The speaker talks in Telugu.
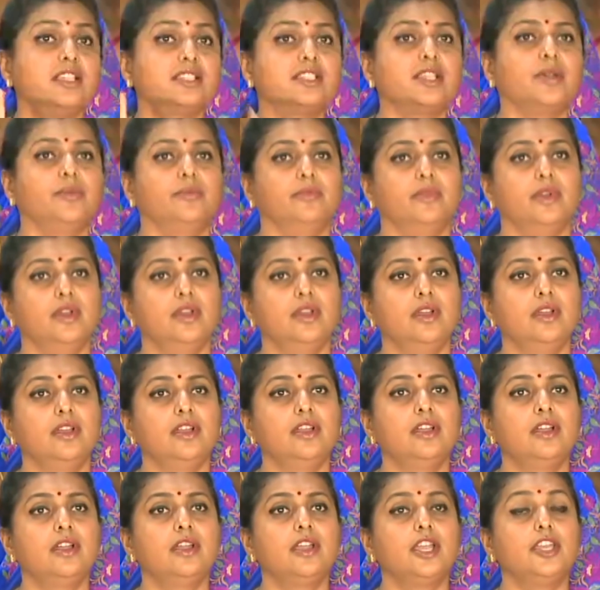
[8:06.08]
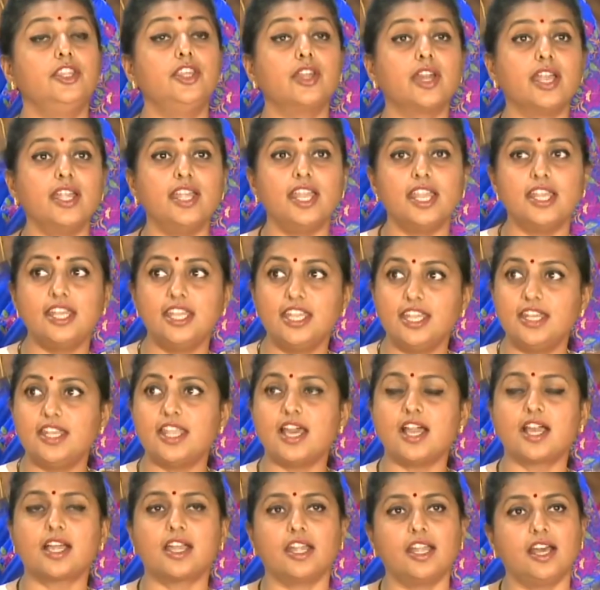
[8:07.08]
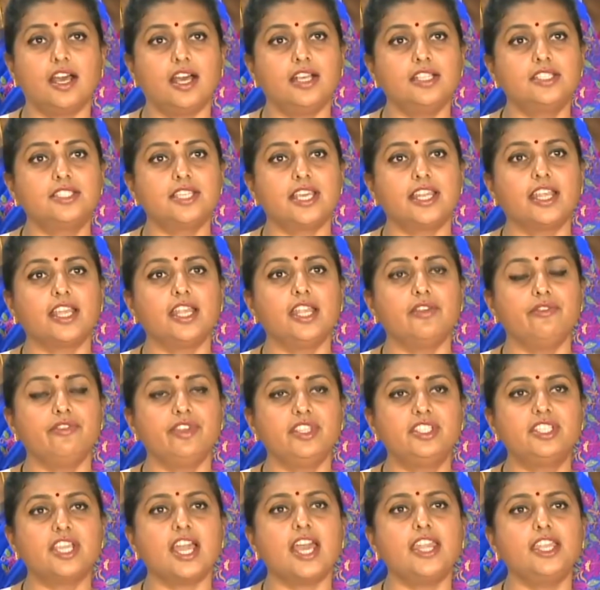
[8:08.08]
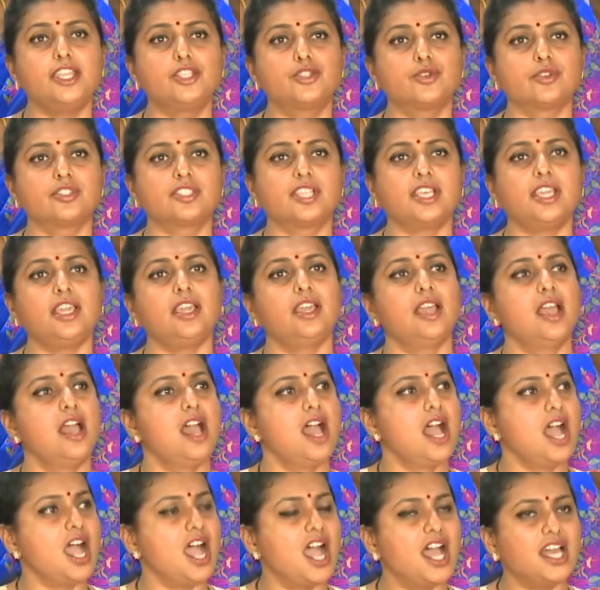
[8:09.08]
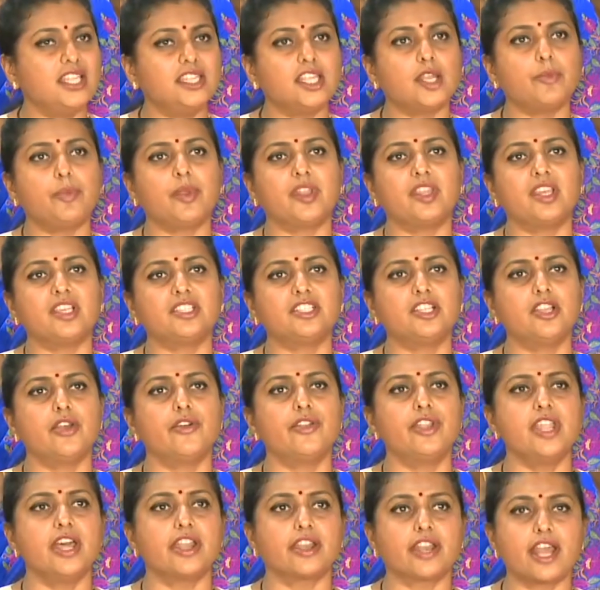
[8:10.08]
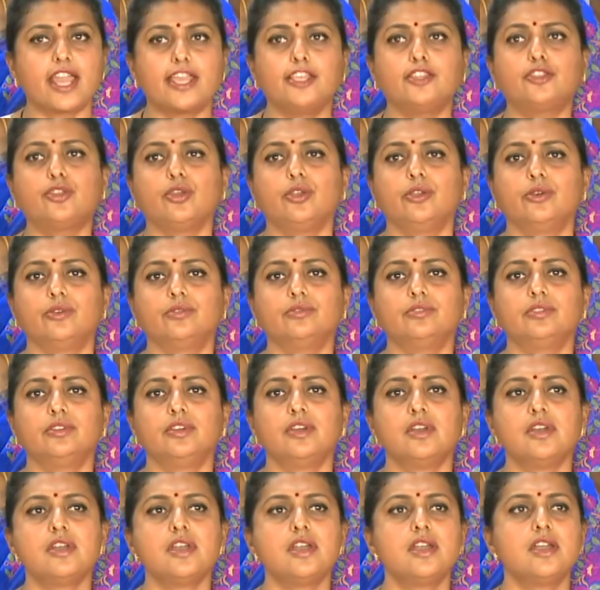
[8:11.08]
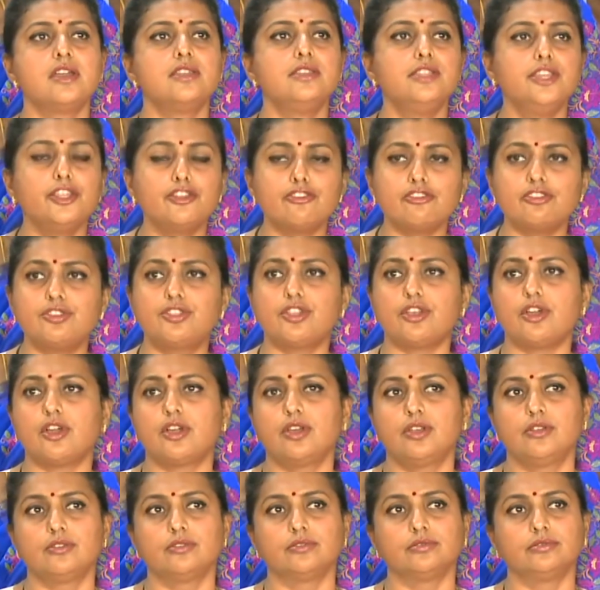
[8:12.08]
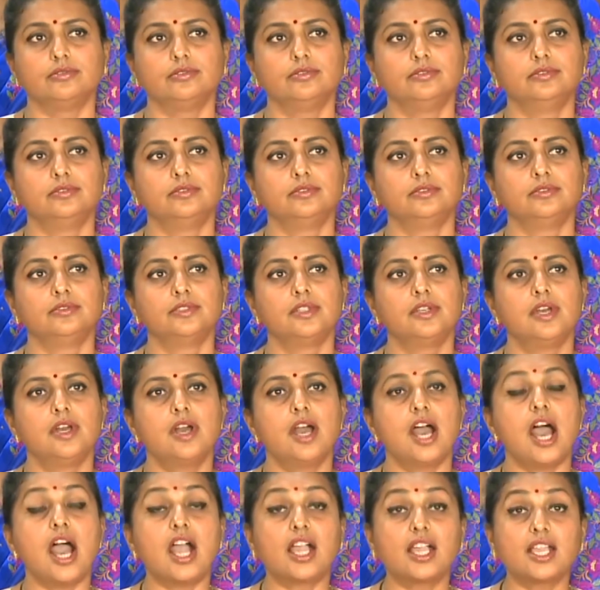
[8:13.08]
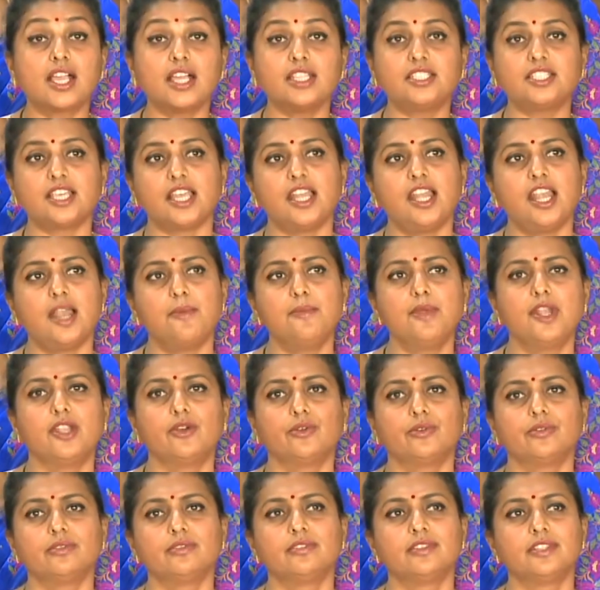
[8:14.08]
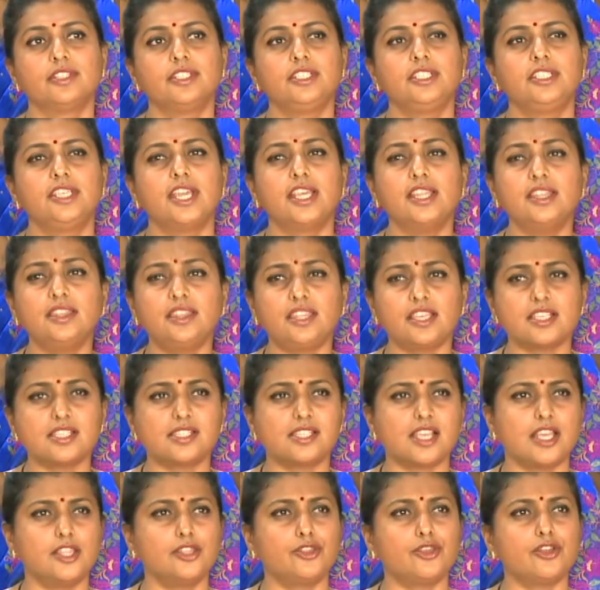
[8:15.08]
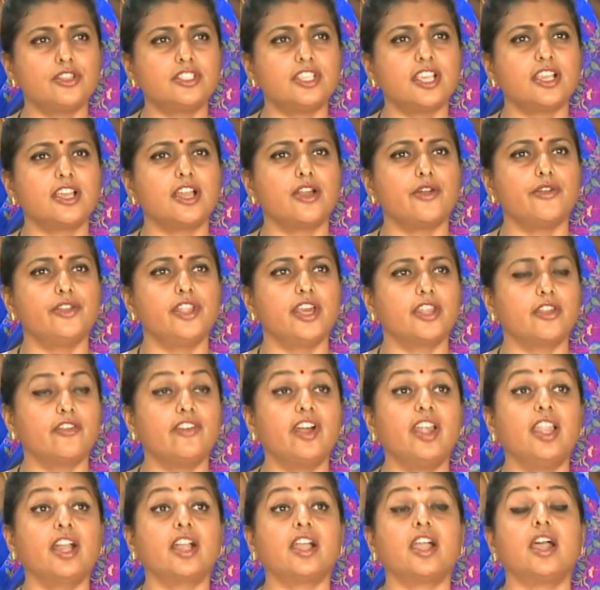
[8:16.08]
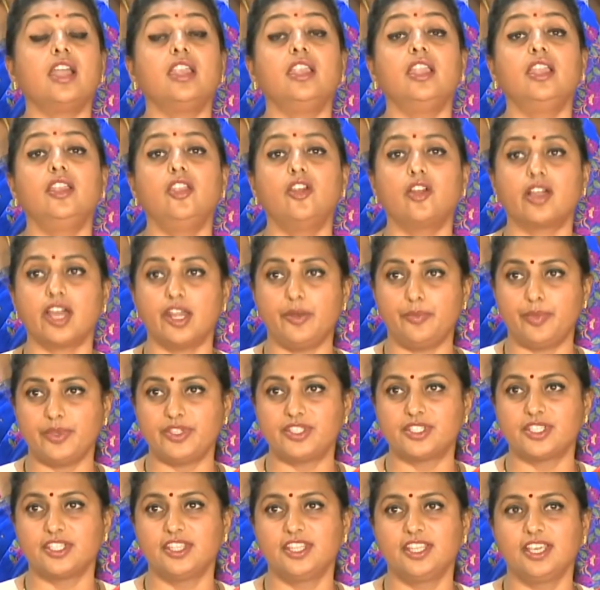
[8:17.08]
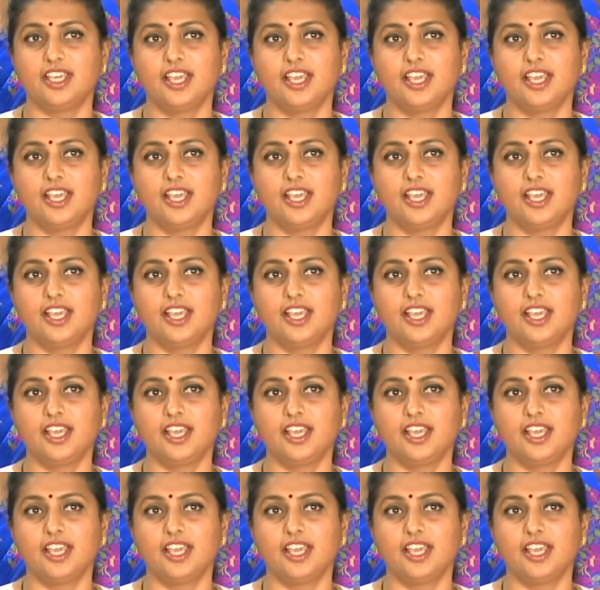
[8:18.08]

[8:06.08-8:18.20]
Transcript: నిజం ఎందుకంటే నిన్న అక్కడ జరిగిన విజయాన్ని చూసి ఆంధ్రప్రదేశ్లో ఉన్న రైతులు నిరుద్యోగులు అక్క చెల్లెములు ఎంత సంతోషంగా ఉన్నారో వాళ్ళ కళ్ళల్లో కనిపించింది